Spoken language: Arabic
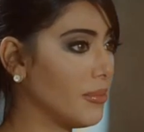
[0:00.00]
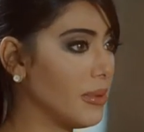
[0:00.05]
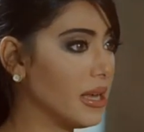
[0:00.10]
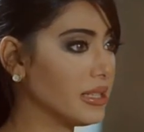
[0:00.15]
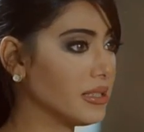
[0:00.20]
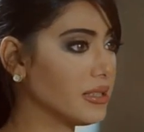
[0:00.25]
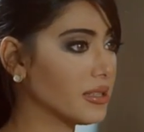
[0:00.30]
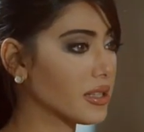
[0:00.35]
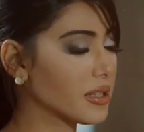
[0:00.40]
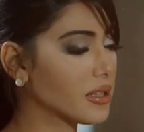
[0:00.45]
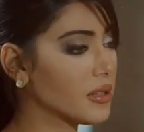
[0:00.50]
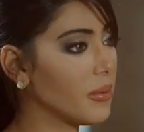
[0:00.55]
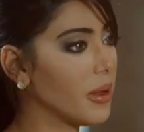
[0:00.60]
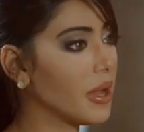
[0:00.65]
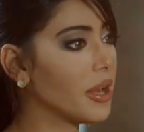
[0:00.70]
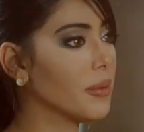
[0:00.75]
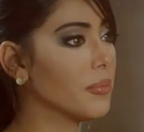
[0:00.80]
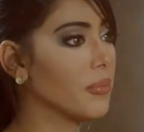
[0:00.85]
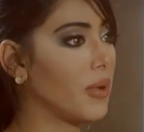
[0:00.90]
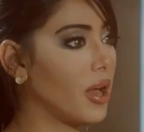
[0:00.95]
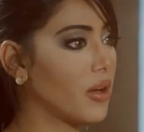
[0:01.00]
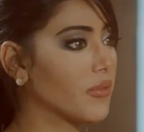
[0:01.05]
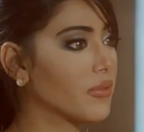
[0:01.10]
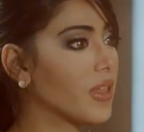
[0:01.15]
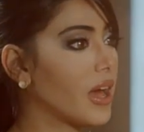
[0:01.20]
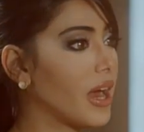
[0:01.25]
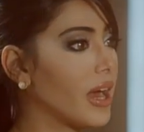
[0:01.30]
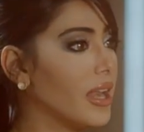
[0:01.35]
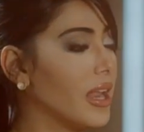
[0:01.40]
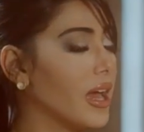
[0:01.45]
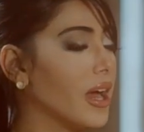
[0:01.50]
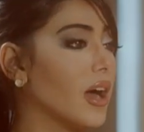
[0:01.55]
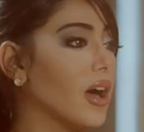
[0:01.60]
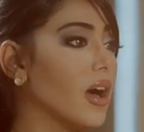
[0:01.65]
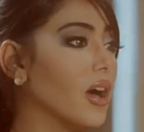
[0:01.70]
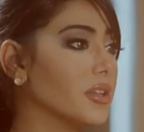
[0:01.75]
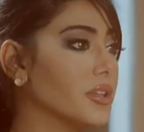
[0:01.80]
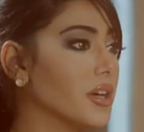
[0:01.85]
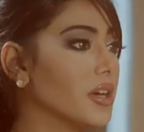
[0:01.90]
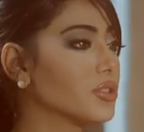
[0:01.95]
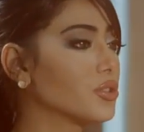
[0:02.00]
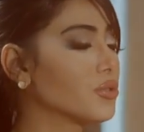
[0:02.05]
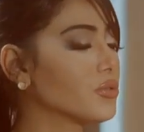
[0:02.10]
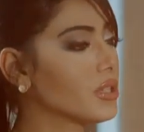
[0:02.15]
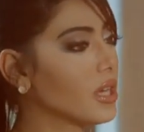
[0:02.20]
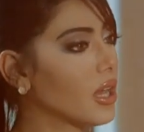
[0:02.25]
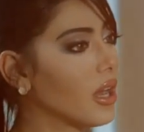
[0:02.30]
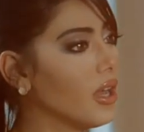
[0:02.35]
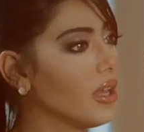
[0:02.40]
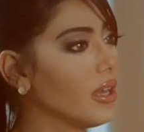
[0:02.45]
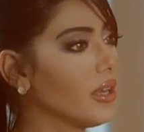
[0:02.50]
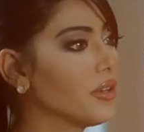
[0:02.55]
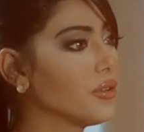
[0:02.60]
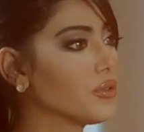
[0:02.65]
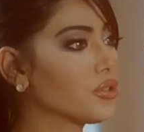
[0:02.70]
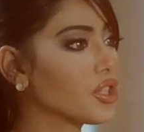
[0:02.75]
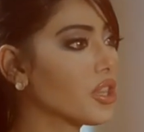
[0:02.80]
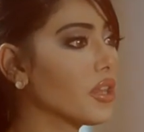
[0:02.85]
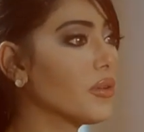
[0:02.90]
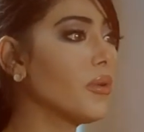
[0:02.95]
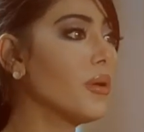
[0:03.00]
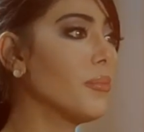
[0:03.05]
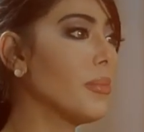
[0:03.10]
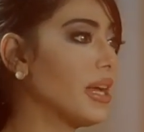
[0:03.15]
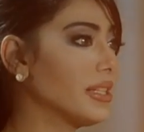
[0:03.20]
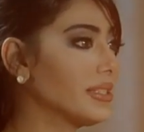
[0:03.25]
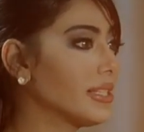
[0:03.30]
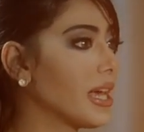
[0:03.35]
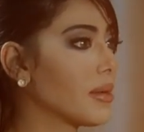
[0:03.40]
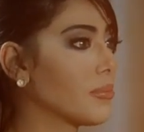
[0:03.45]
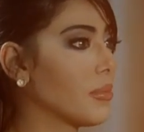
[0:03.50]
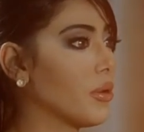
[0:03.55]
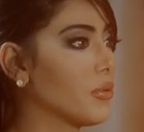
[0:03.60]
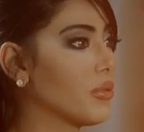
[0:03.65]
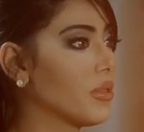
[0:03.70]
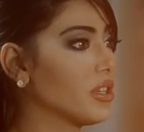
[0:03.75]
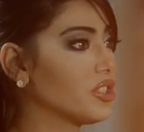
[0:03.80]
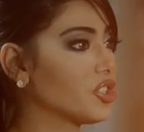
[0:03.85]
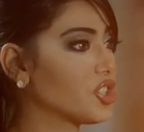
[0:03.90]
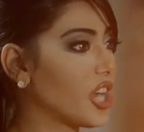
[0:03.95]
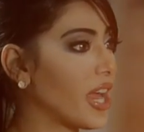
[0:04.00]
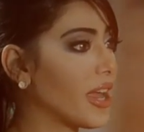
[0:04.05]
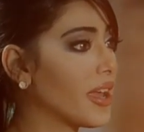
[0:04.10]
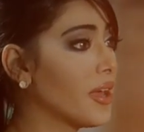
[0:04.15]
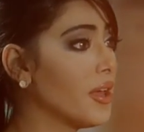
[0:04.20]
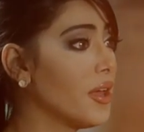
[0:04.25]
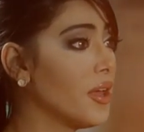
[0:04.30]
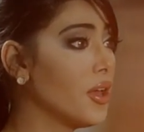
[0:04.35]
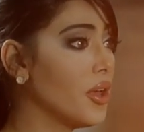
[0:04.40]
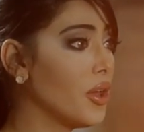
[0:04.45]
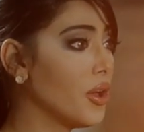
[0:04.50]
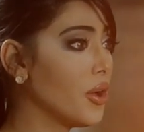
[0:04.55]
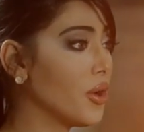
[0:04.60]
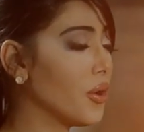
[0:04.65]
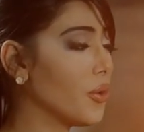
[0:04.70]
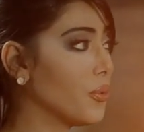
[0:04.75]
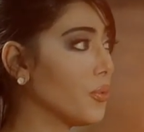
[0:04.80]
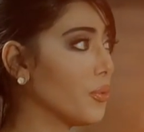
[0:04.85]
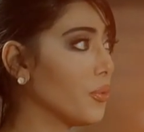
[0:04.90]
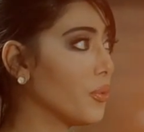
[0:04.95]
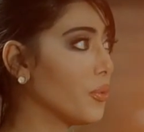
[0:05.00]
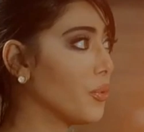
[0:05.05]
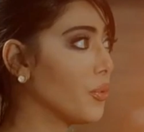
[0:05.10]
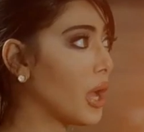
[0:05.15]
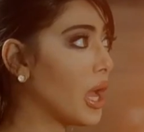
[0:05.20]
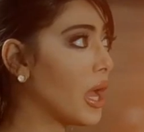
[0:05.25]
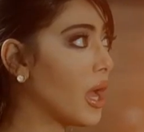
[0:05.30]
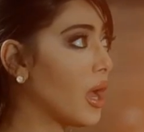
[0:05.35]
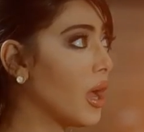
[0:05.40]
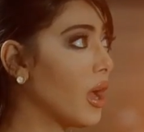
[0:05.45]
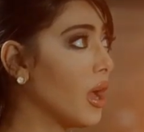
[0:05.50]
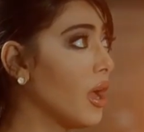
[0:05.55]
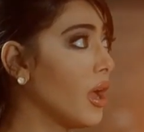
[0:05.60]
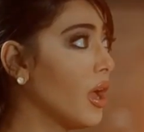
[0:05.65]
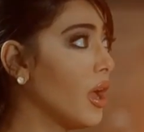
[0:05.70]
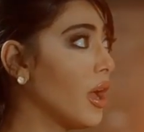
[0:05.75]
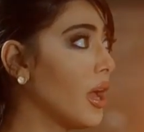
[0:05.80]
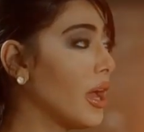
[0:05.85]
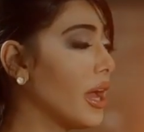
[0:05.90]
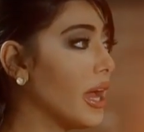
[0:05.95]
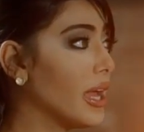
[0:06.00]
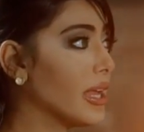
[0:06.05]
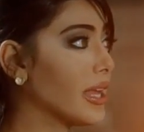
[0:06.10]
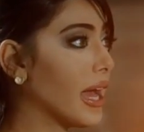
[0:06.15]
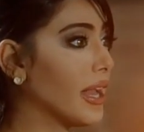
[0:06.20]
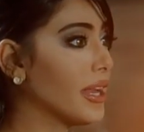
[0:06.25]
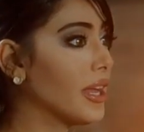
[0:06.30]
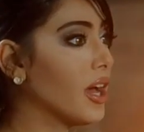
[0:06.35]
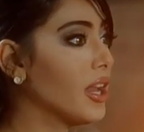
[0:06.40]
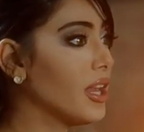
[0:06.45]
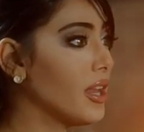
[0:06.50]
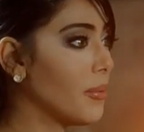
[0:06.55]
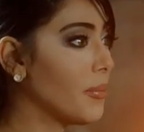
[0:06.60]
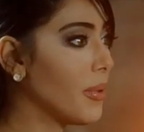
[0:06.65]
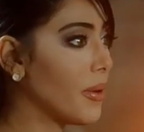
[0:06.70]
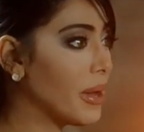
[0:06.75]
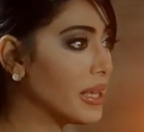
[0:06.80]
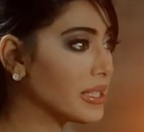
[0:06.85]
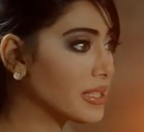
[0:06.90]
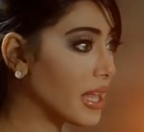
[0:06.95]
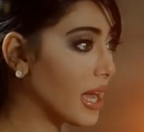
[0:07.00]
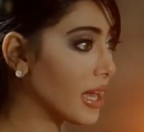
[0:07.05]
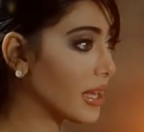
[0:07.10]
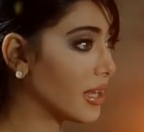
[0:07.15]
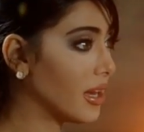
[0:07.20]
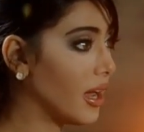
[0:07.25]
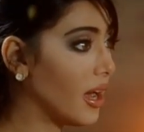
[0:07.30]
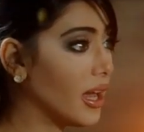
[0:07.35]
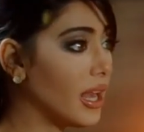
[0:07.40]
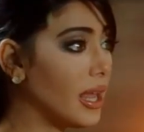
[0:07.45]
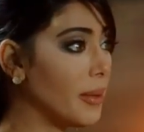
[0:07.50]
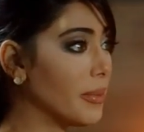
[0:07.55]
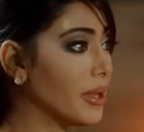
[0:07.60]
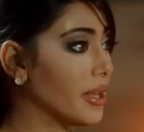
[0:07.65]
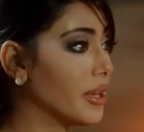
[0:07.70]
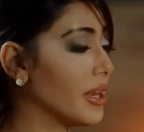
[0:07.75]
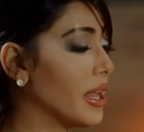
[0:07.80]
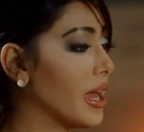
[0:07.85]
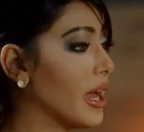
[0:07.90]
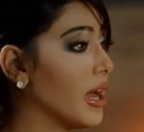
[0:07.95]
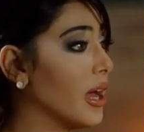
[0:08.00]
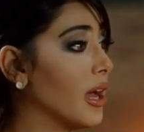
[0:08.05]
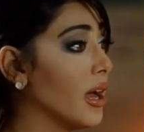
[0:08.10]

البس قلت لهم انا محافظه على عاداتي وتقاليدي وكذي وهم احترموا ودي الشيء و يعني انا اللي بوصله حق العالم ان